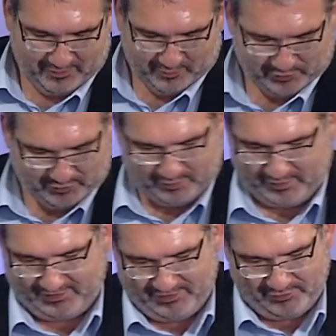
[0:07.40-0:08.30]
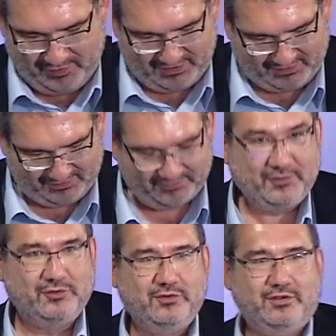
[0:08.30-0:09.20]
Bonjour, merci Juliette.
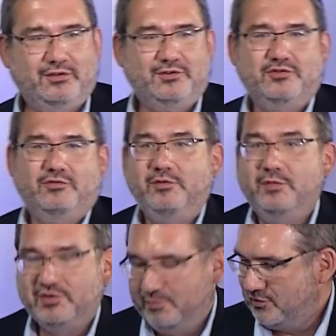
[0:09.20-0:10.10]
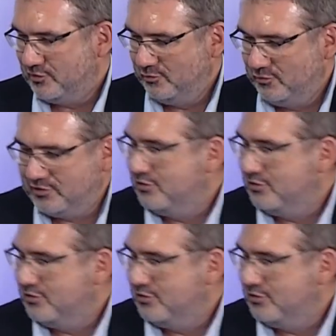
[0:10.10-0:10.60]
Donc, je suis Benjamin Chelouche.